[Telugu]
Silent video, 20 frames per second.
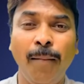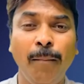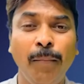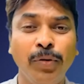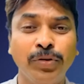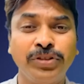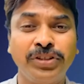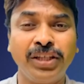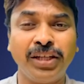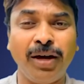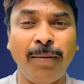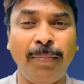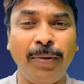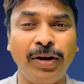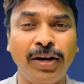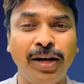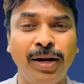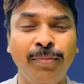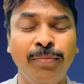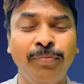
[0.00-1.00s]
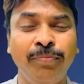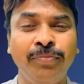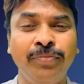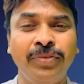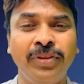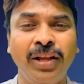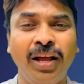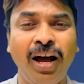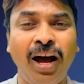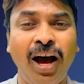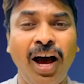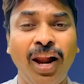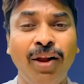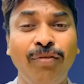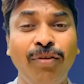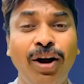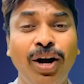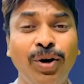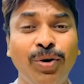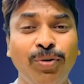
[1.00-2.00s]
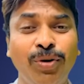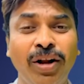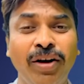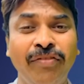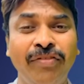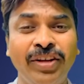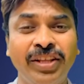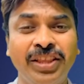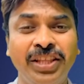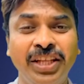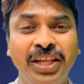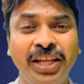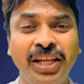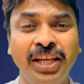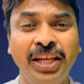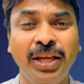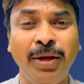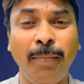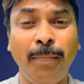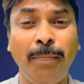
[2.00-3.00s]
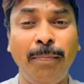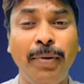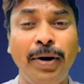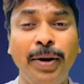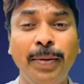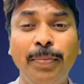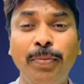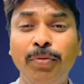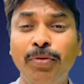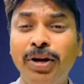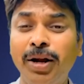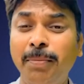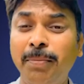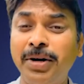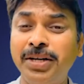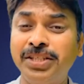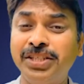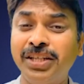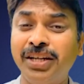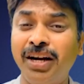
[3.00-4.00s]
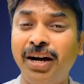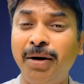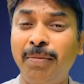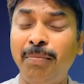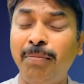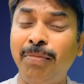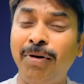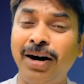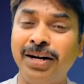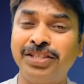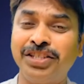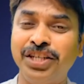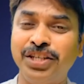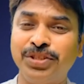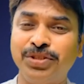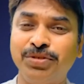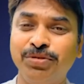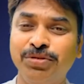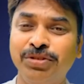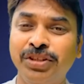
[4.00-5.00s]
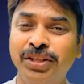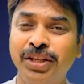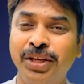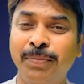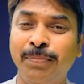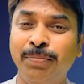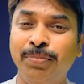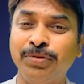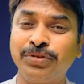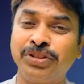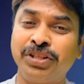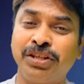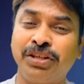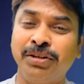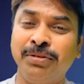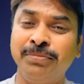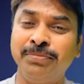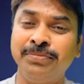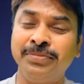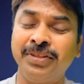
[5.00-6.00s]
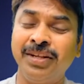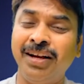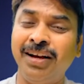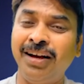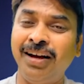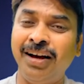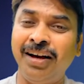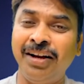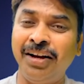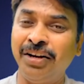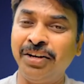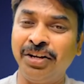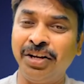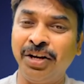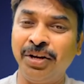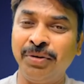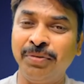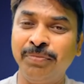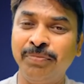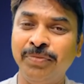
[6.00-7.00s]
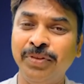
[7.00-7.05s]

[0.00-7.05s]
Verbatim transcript: పుస్తక పఠనం అలవాటున్న వ్యక్తిని పరిపూర్ణ మనిషిగా మార్చేస్తుంది పుస్తకం అని అంటారు